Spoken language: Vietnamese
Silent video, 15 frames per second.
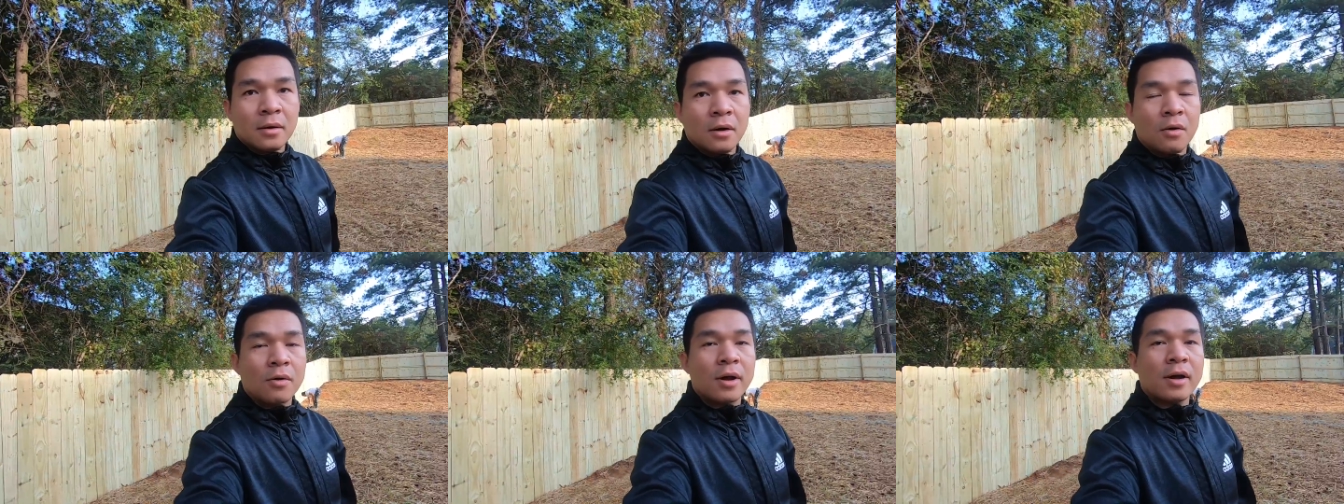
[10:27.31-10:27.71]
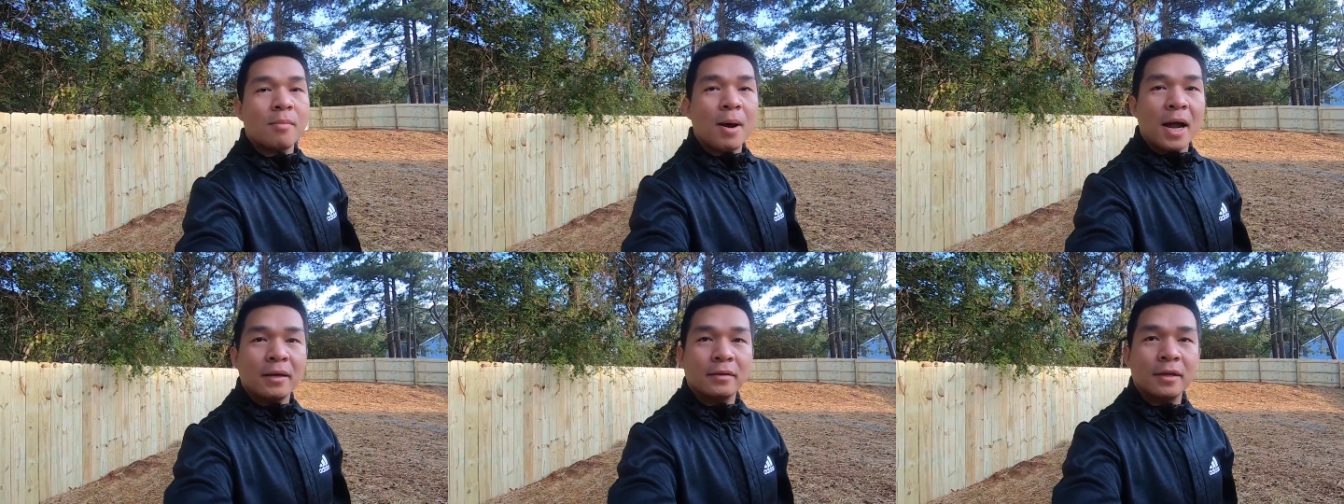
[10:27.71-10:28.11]
Ok các
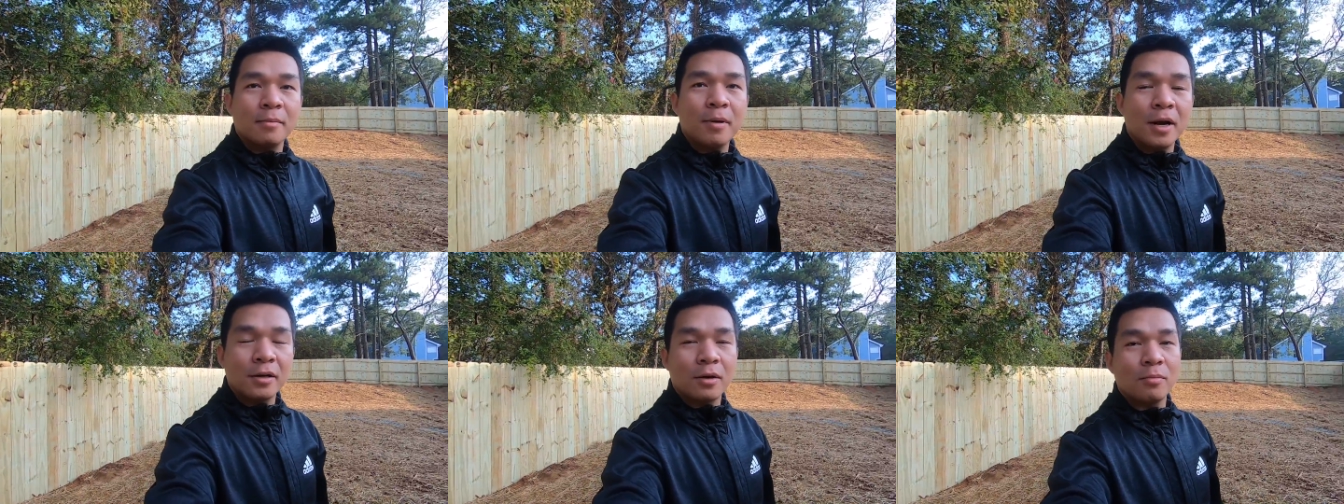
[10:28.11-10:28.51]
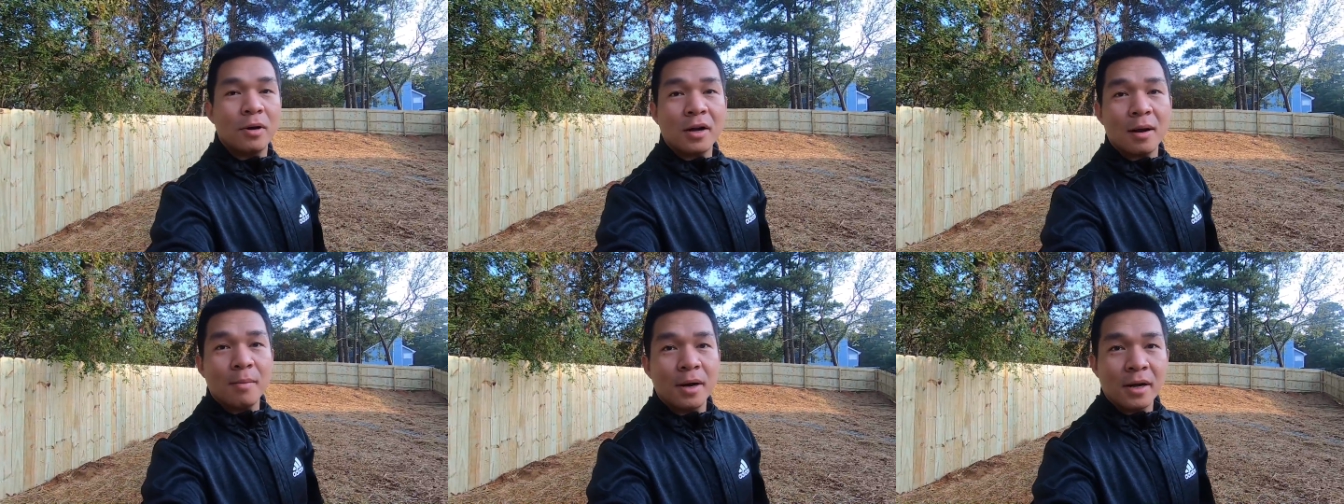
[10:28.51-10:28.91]
bạn, thì Brand cũng
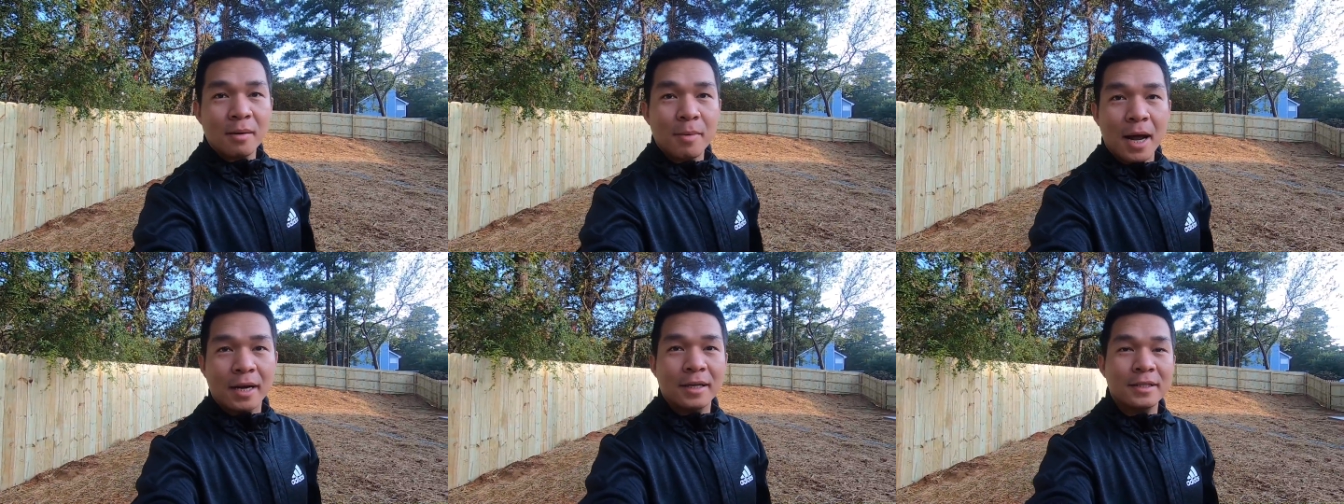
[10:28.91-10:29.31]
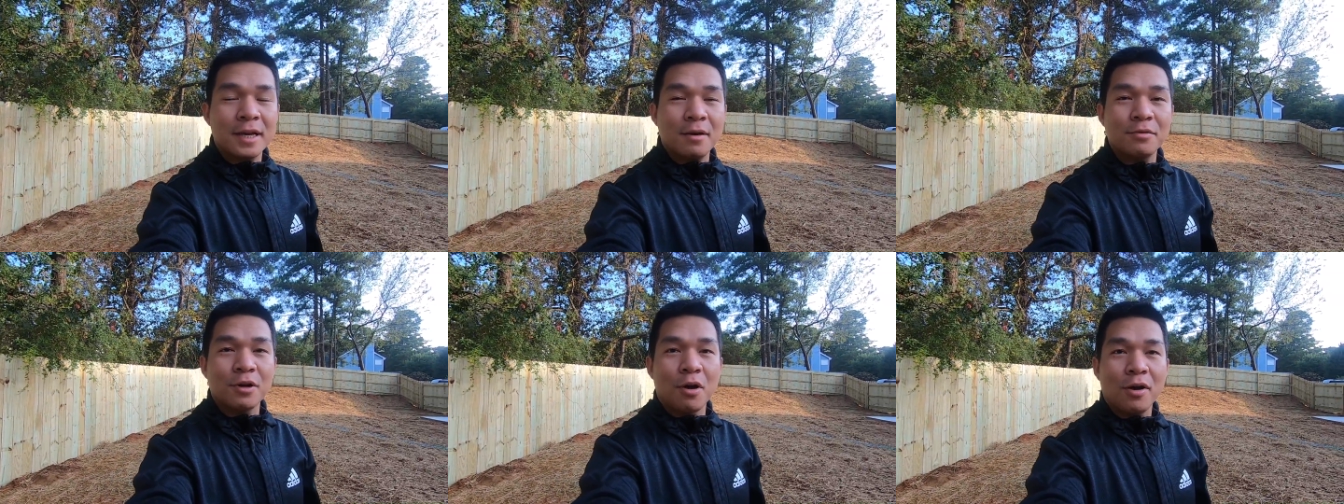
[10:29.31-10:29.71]
rất cảm ơn các bạn đã
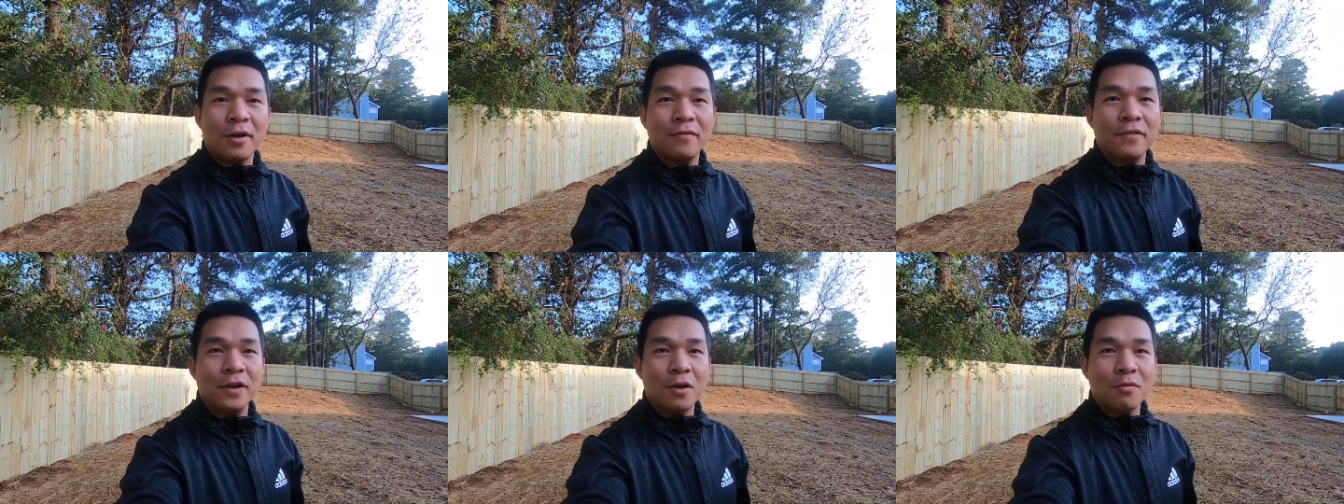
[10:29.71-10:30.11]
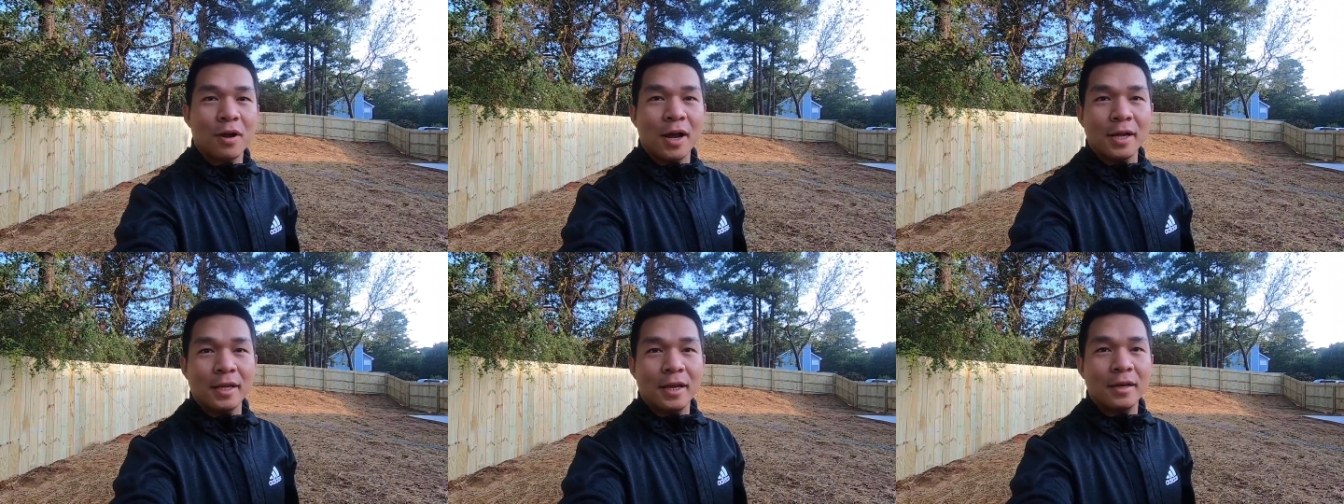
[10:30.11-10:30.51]
theo dõi cái video
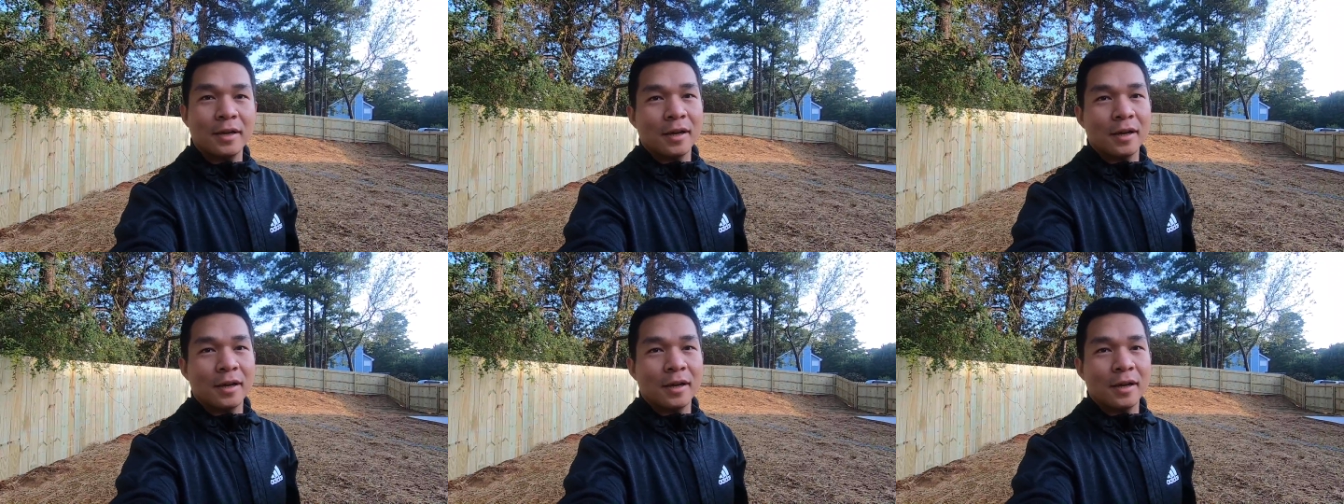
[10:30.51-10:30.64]
này nha,